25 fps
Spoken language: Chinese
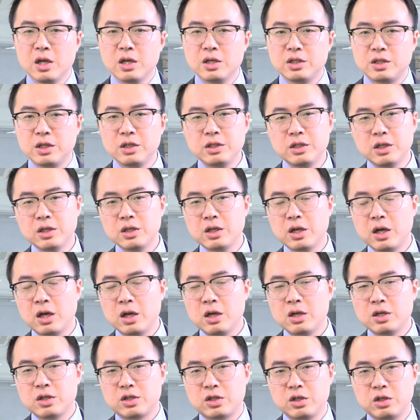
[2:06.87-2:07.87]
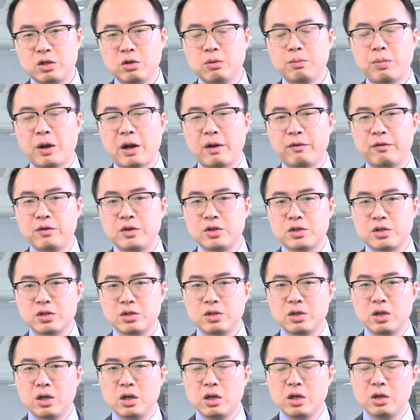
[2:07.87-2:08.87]
仅仅呢只有百分
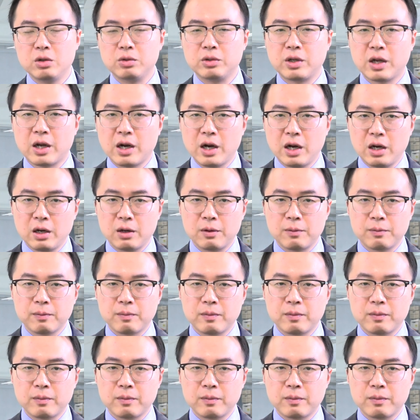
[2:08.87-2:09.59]
之六点二，